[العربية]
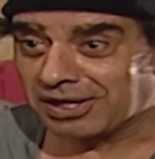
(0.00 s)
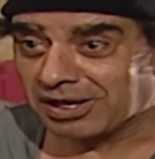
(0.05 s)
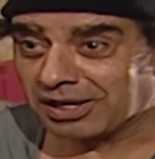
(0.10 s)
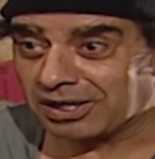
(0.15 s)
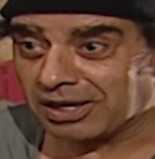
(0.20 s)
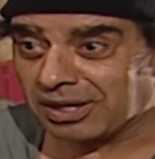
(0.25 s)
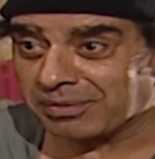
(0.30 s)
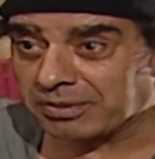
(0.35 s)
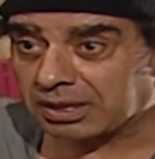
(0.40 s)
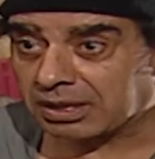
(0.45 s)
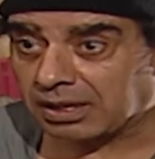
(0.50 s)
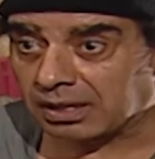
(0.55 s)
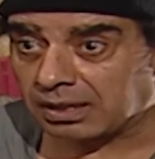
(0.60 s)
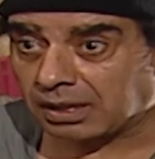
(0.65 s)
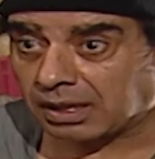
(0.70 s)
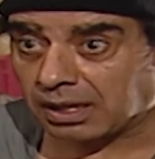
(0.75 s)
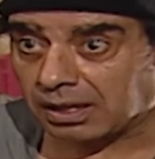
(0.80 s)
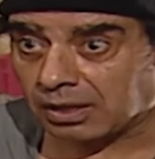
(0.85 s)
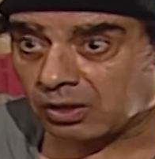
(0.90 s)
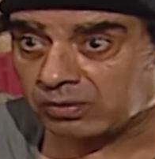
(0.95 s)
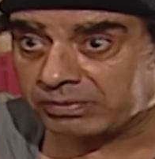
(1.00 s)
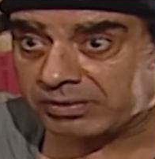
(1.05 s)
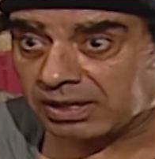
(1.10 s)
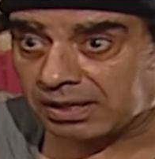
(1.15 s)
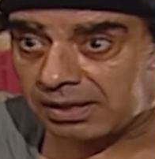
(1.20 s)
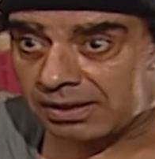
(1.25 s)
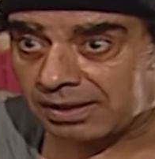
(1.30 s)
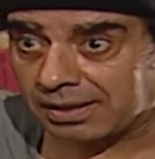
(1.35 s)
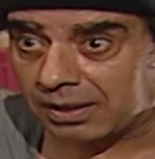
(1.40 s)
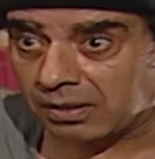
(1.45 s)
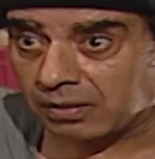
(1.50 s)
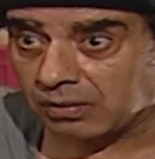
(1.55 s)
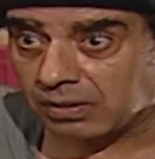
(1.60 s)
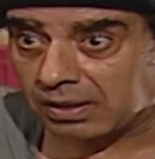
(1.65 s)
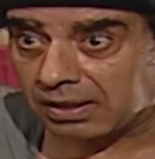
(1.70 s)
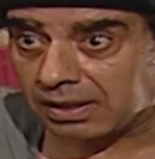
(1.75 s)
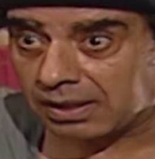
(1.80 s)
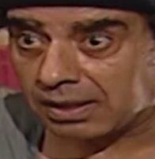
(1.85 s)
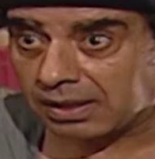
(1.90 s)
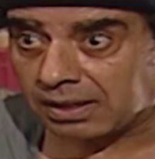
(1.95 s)
الامريكان خرجوا من العراق
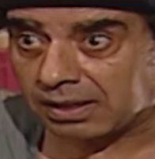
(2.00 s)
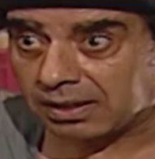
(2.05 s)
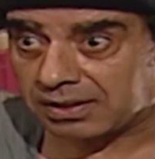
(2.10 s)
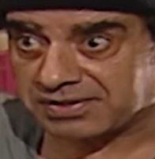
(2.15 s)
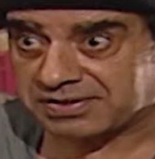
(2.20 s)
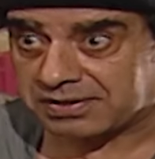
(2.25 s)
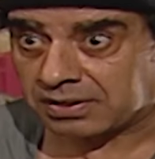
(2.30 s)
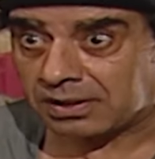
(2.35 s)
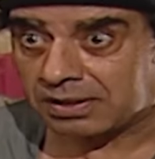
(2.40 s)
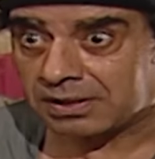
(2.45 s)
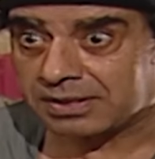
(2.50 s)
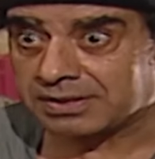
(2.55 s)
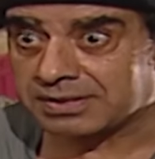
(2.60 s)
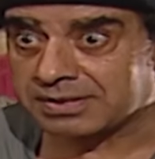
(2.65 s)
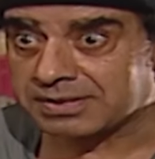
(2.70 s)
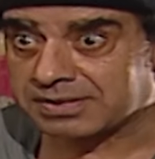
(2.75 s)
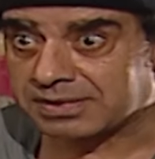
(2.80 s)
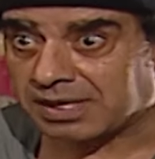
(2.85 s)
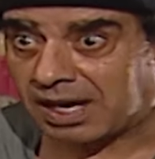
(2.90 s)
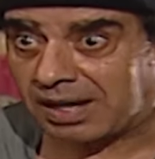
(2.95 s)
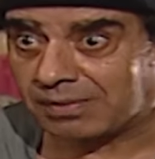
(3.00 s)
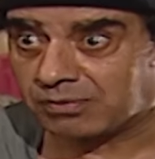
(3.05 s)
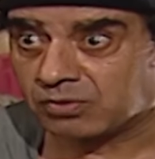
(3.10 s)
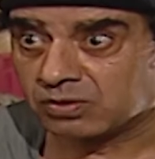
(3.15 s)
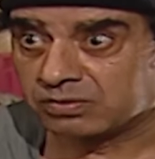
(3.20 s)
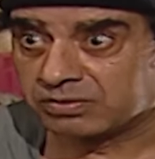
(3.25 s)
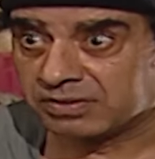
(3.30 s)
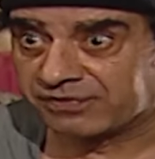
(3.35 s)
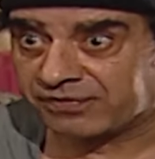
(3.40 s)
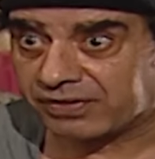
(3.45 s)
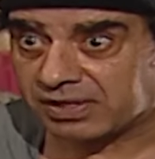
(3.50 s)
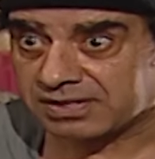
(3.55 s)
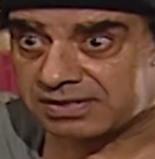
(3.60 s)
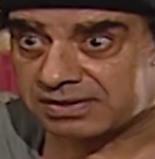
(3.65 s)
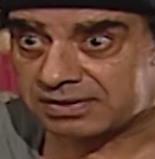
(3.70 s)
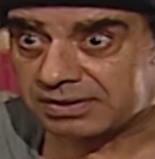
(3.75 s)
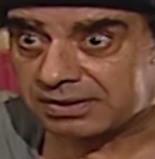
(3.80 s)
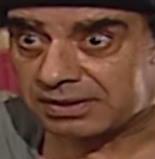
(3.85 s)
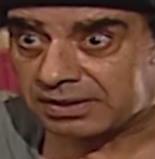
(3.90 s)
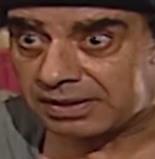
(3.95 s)
ولا الاسرائيليين انسحبوا من
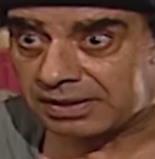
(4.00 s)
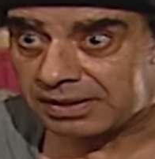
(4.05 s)
فلسطين